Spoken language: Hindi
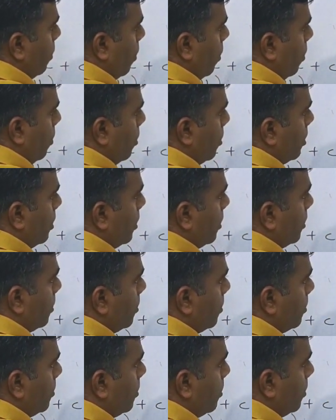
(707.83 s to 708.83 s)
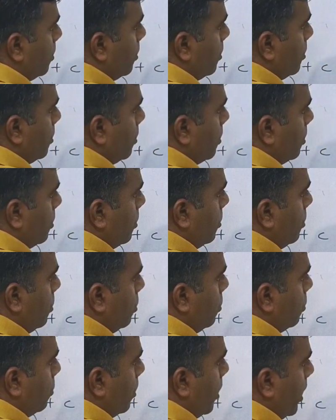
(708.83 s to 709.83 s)
लॉग
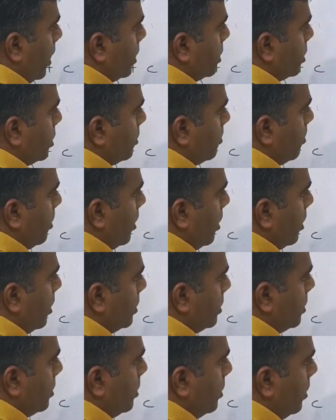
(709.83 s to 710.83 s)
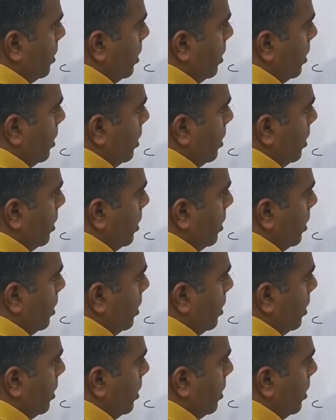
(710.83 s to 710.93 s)
टू एक्स प्लस